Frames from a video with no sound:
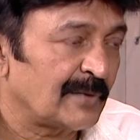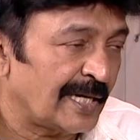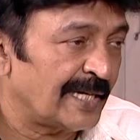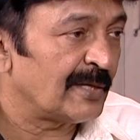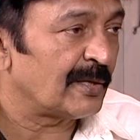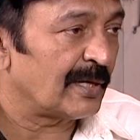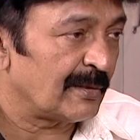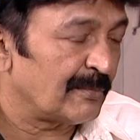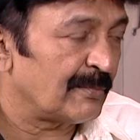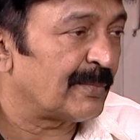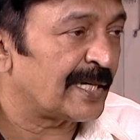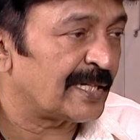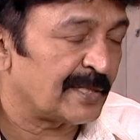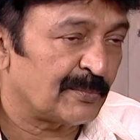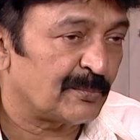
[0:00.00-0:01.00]
కానీ
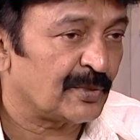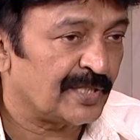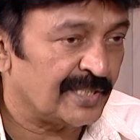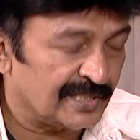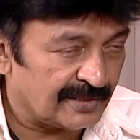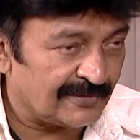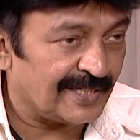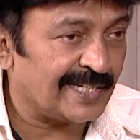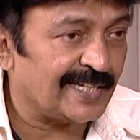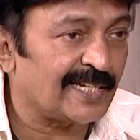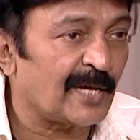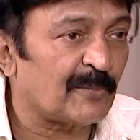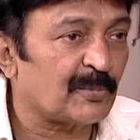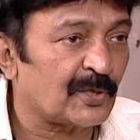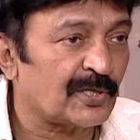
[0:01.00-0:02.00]
బట్ ఇప్పుడు ఇంతవరకు నా
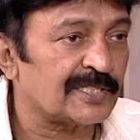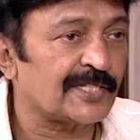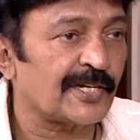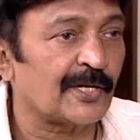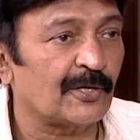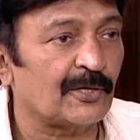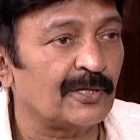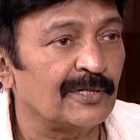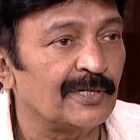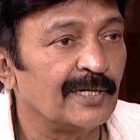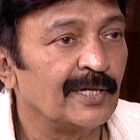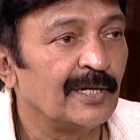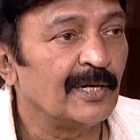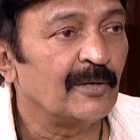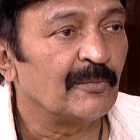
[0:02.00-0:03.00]
ప్రొడక్షన్లో
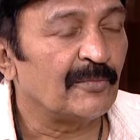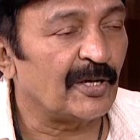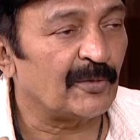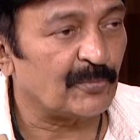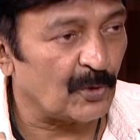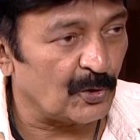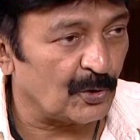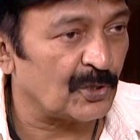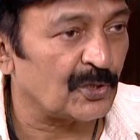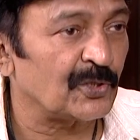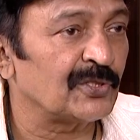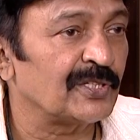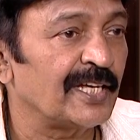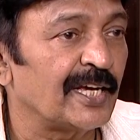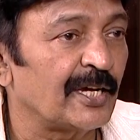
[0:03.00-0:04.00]
మేము
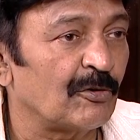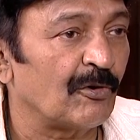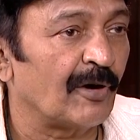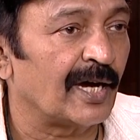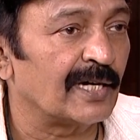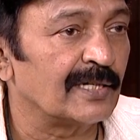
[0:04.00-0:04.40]
పోగొట్టుకుందే ఎక్కువ